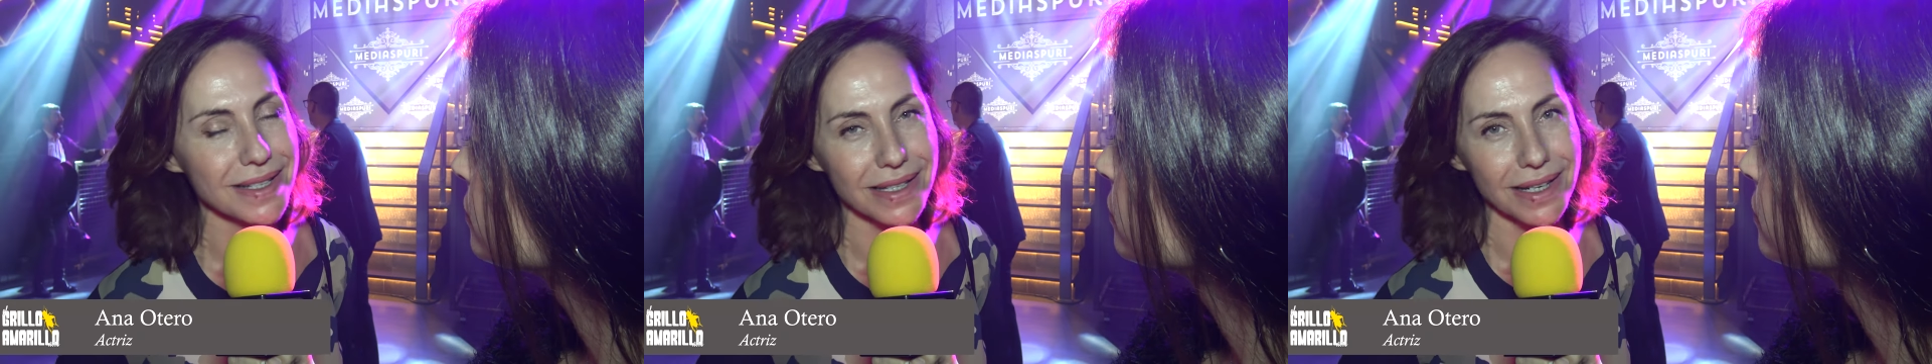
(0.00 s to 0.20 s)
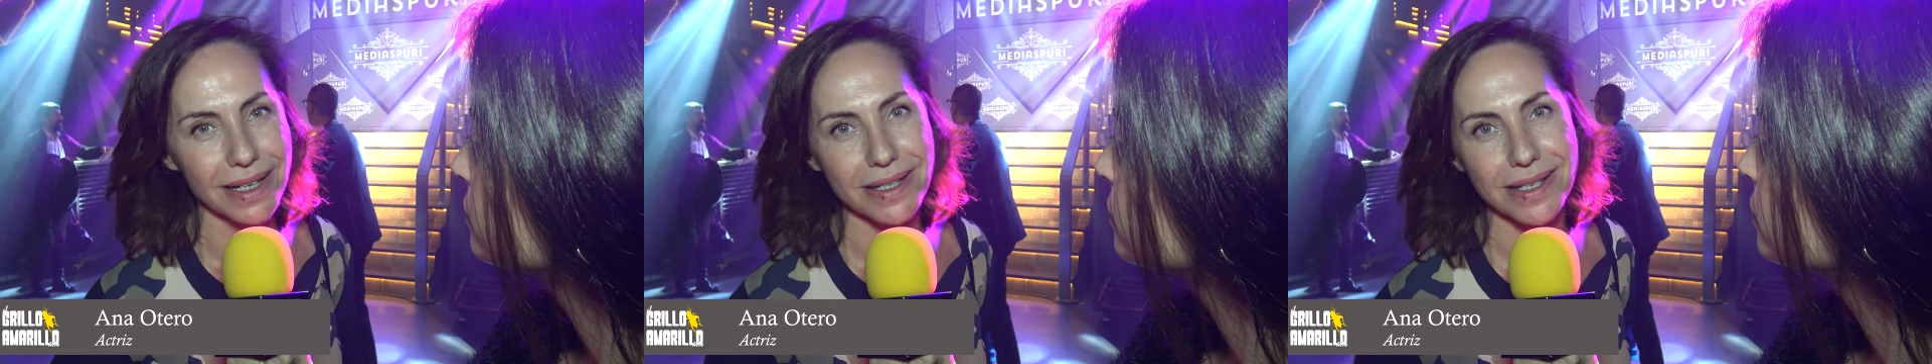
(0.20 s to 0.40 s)

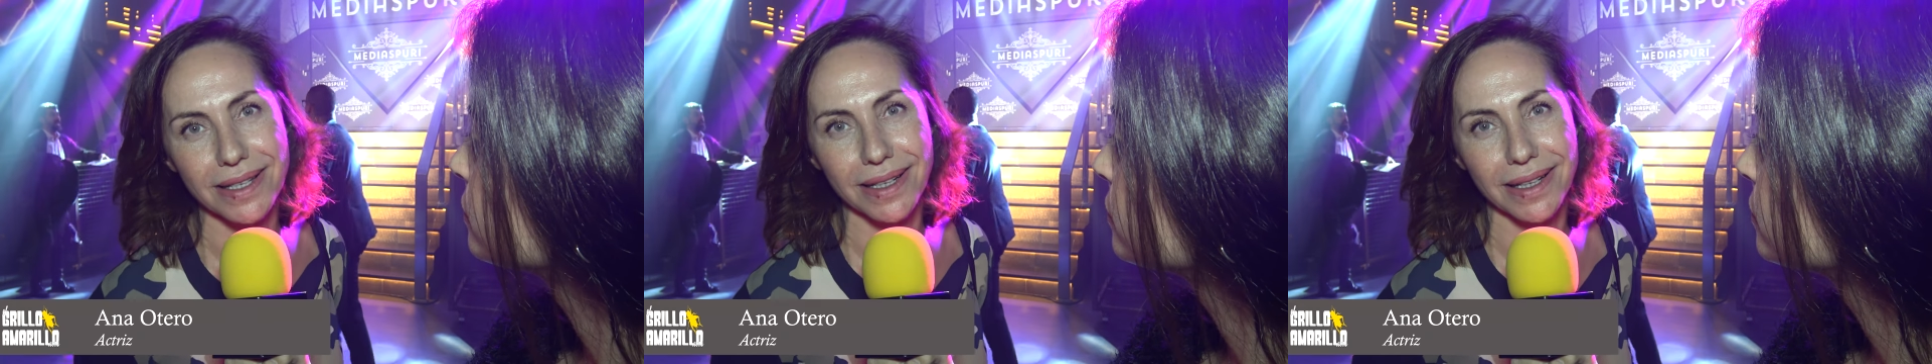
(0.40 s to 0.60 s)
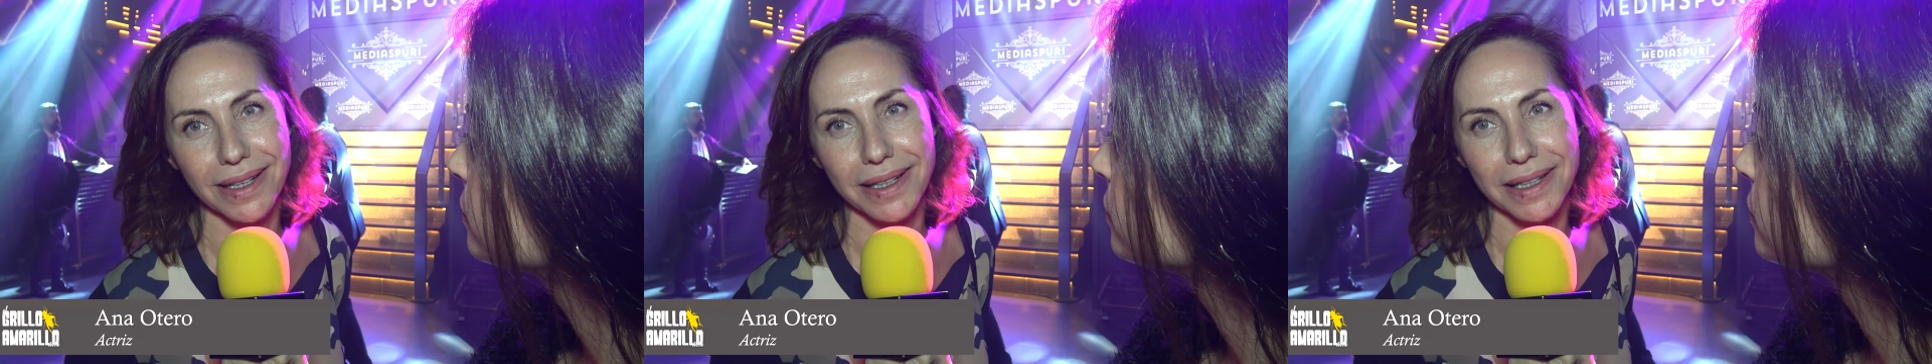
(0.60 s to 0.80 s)
tienen que
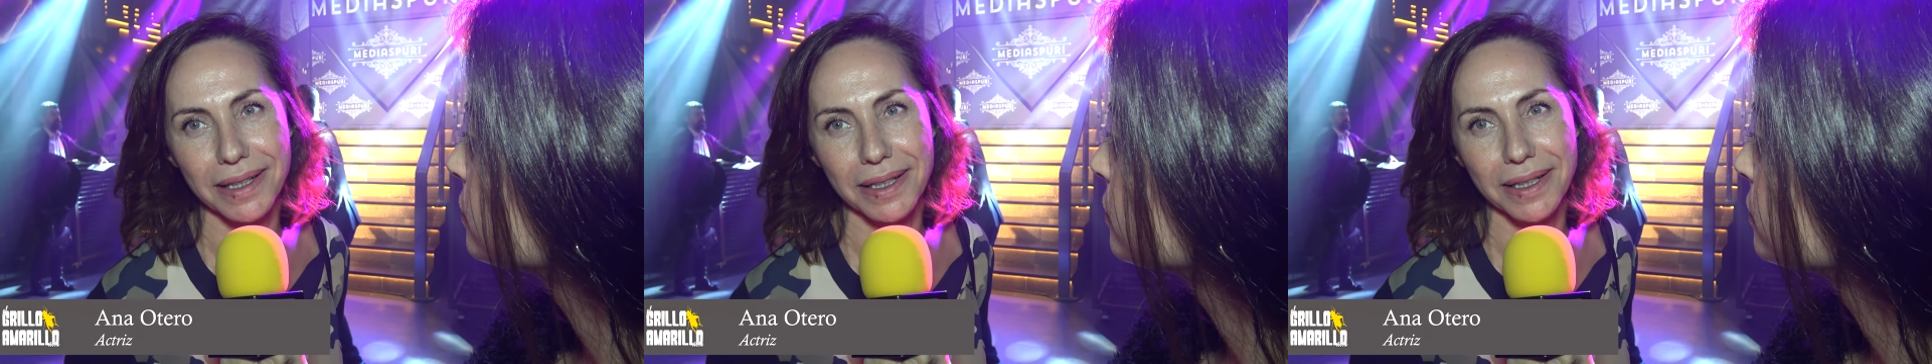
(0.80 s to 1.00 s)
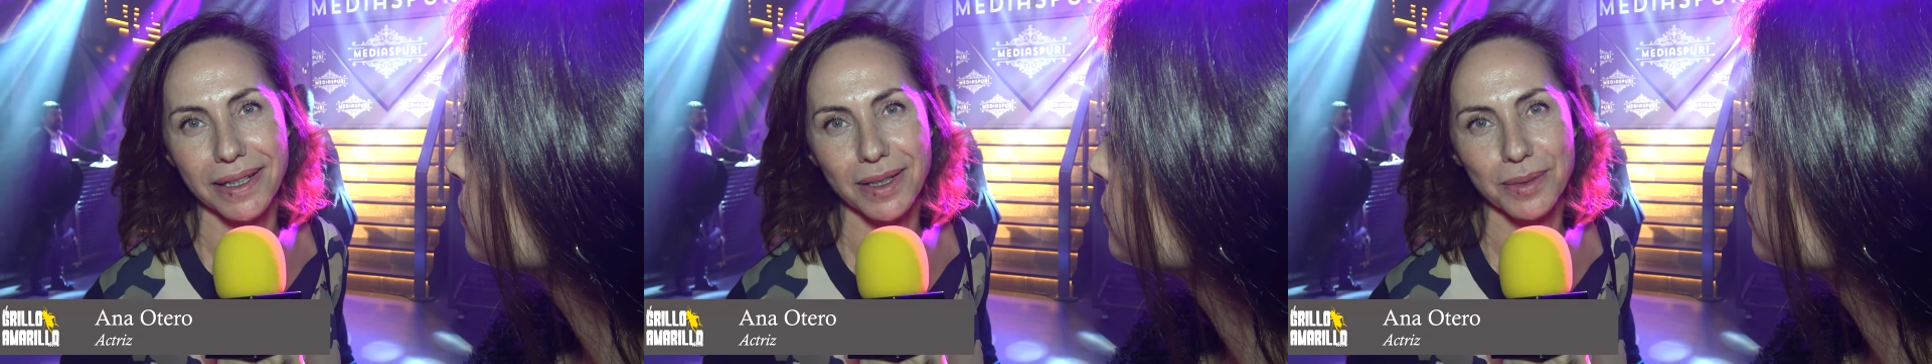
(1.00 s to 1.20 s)

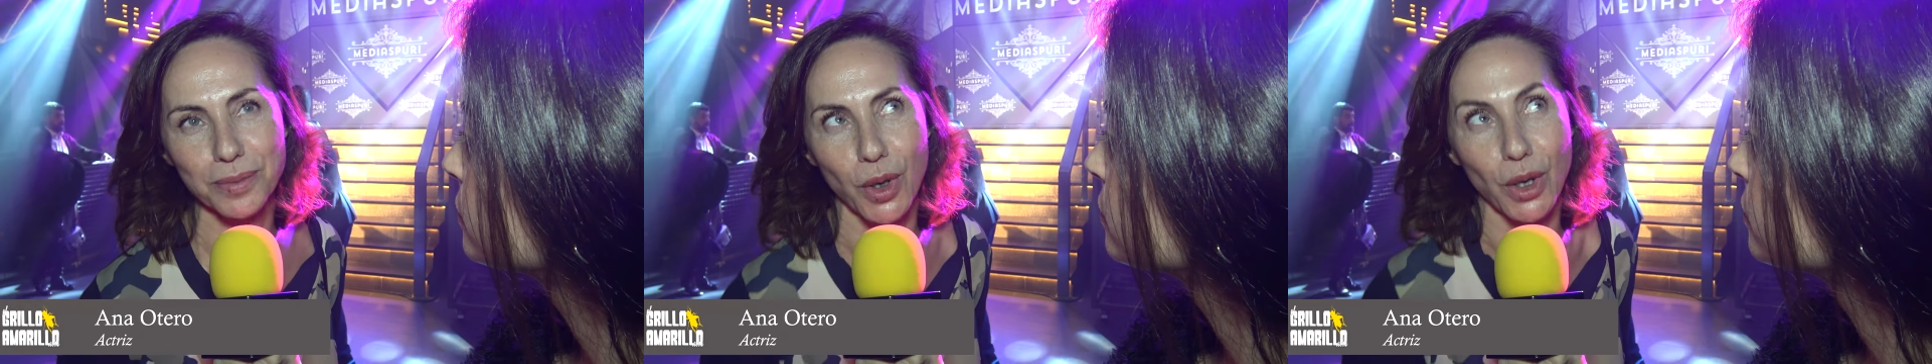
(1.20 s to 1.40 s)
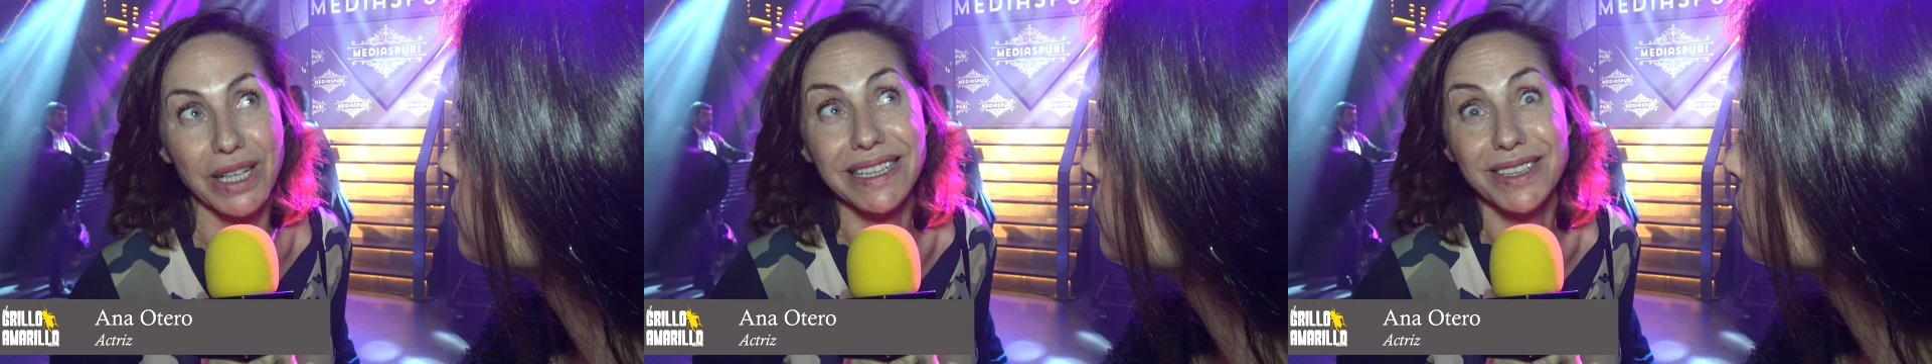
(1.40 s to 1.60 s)
ser
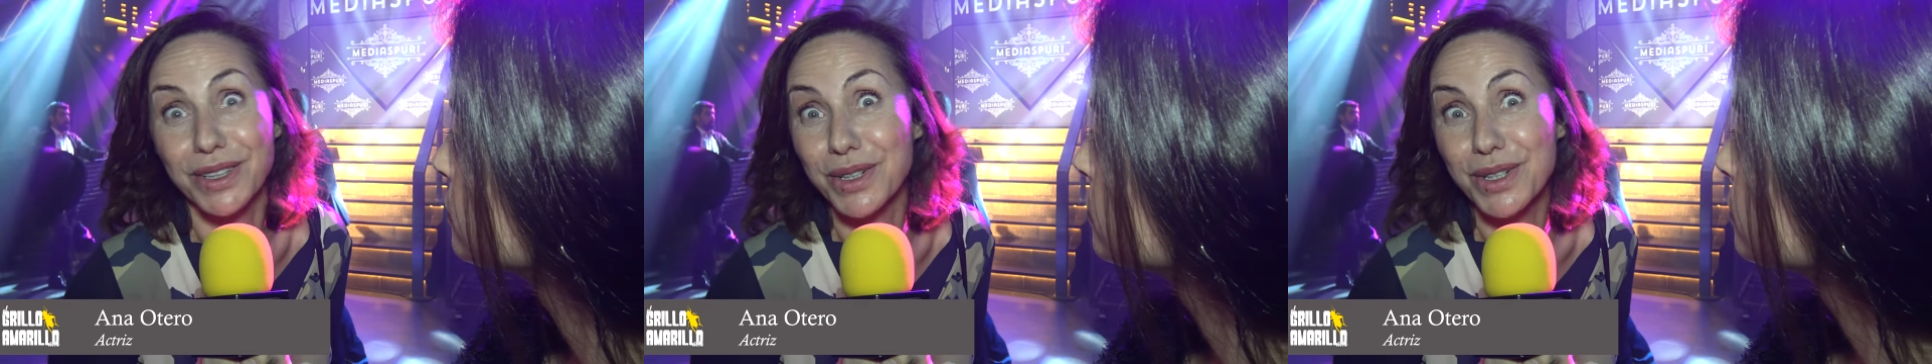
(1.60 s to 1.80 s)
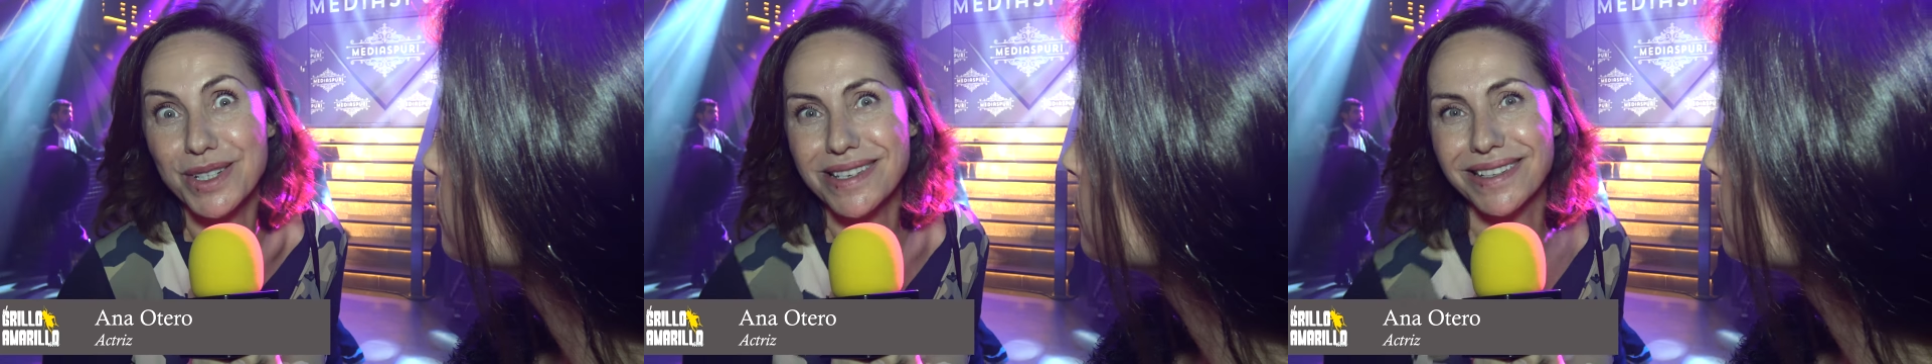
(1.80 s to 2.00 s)

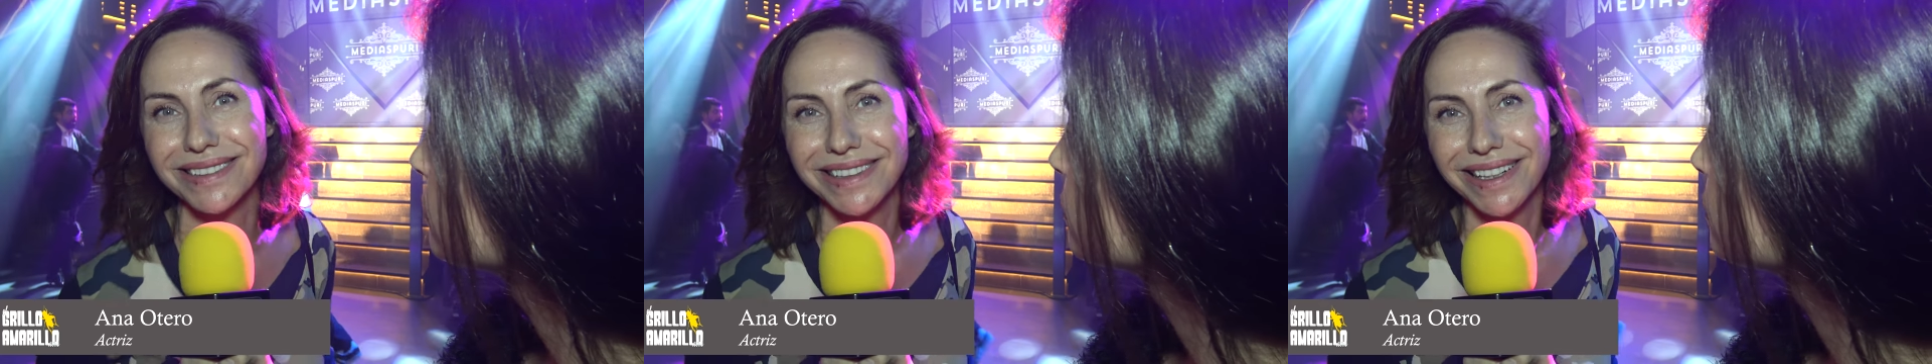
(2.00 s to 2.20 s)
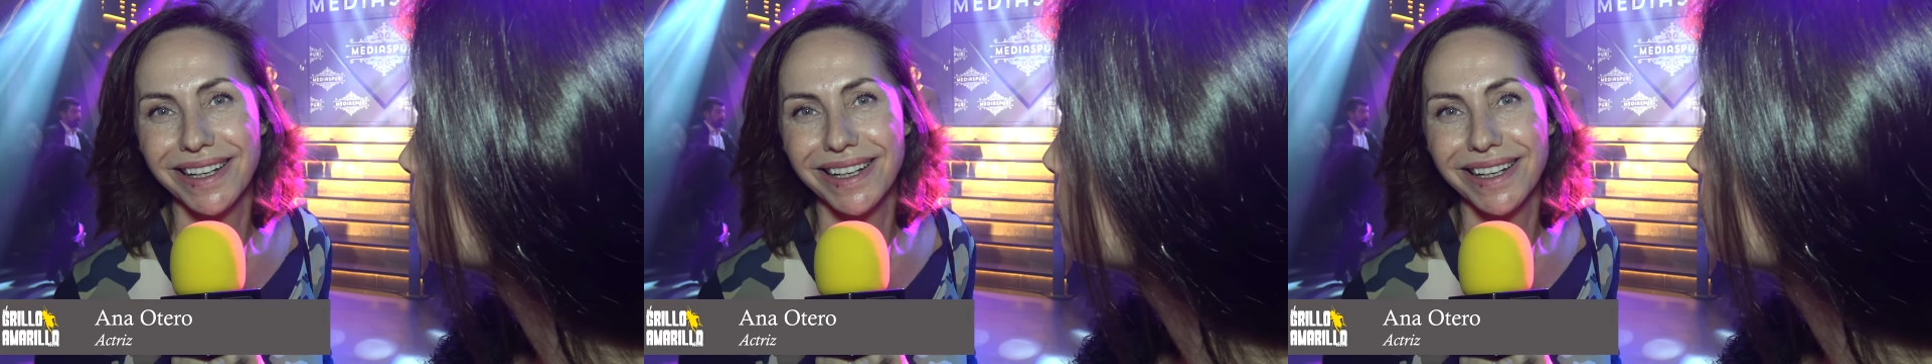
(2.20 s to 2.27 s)
bonitos,